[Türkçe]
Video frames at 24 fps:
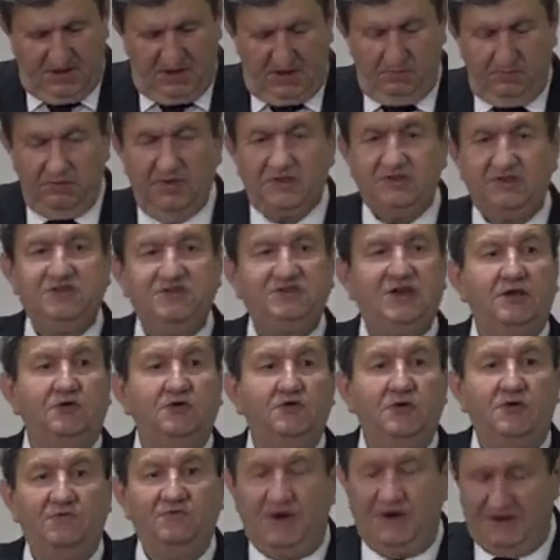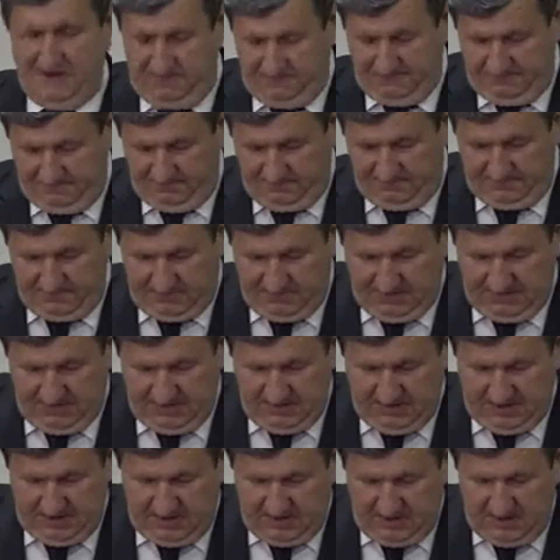Bir teşekkürüm var.
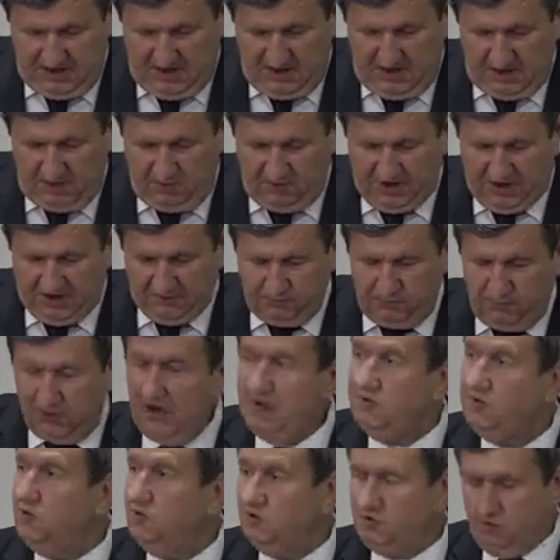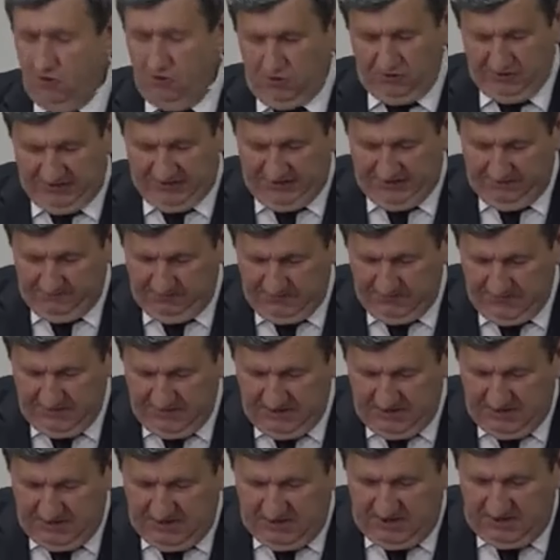Avukat Burhan Köseoğlu'na.
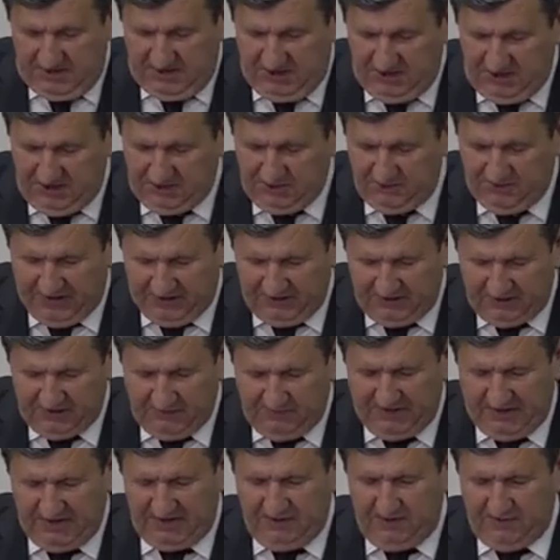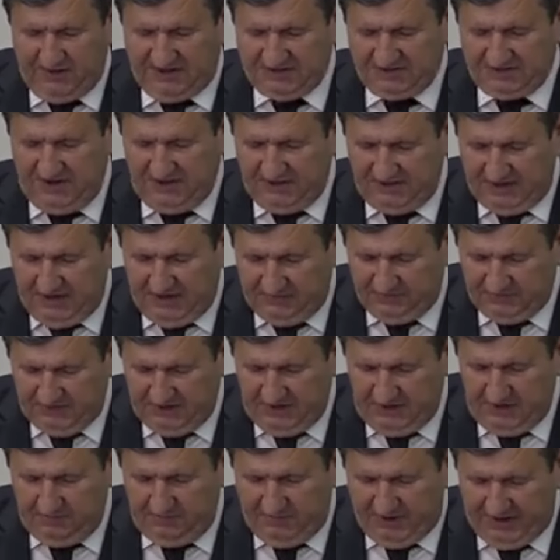İyi ki Pendik'te belediye başkanlığı
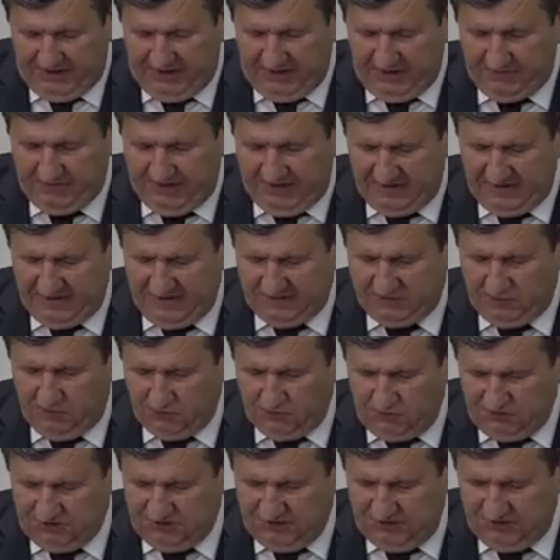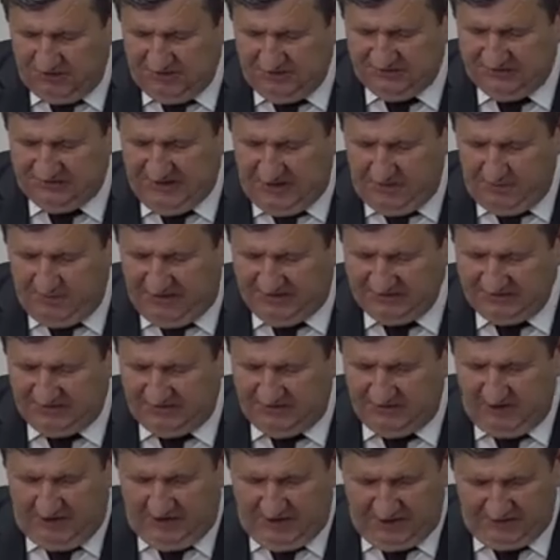yaptı. Pendik merkezde 30 yıldır sel
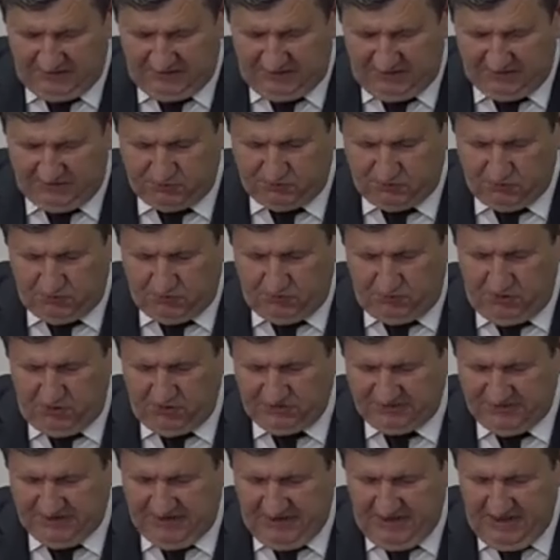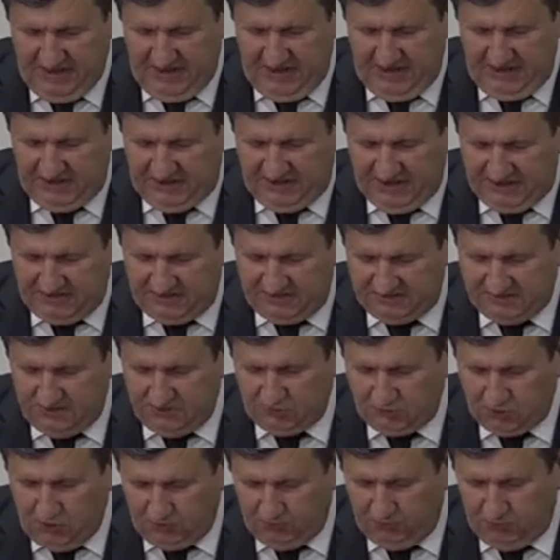baskını, altyapı sorunu yoksa kendisinin
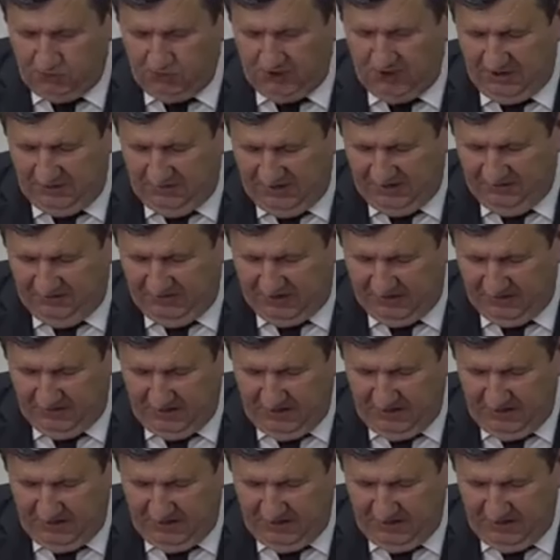çok büyük emeği var.